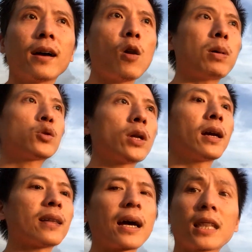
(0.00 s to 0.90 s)
không bắt chuyện
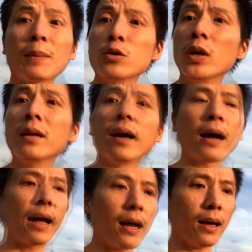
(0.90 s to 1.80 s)
người nào, người ta bắt chuyện người
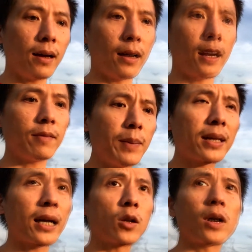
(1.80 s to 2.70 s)
khác. Đấy. Và
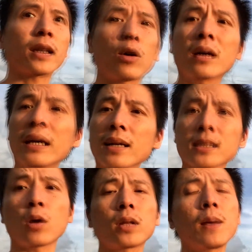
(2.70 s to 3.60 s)
bên cạnh đó người ta có kỹ năng
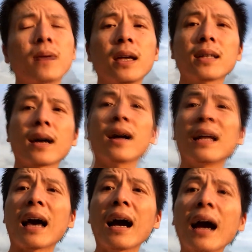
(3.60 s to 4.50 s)
giao tiếp, kỹ năng
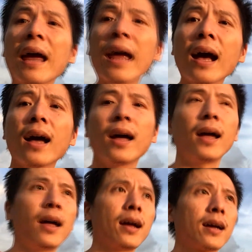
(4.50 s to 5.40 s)
lắng nghe,
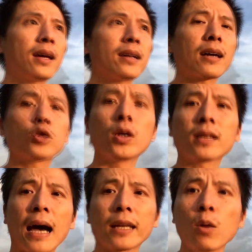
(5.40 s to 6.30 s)
kỹ năng truyền
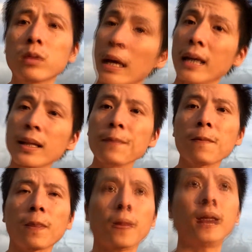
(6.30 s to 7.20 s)
tải thông tin,
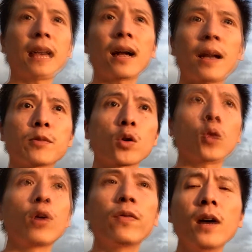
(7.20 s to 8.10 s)
kỹ năng làm cho
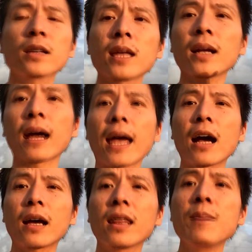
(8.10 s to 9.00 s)
đối phương thích nghe
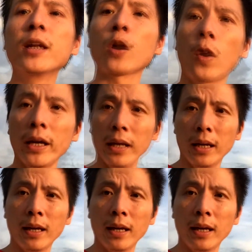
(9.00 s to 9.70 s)
cái gì mình nói.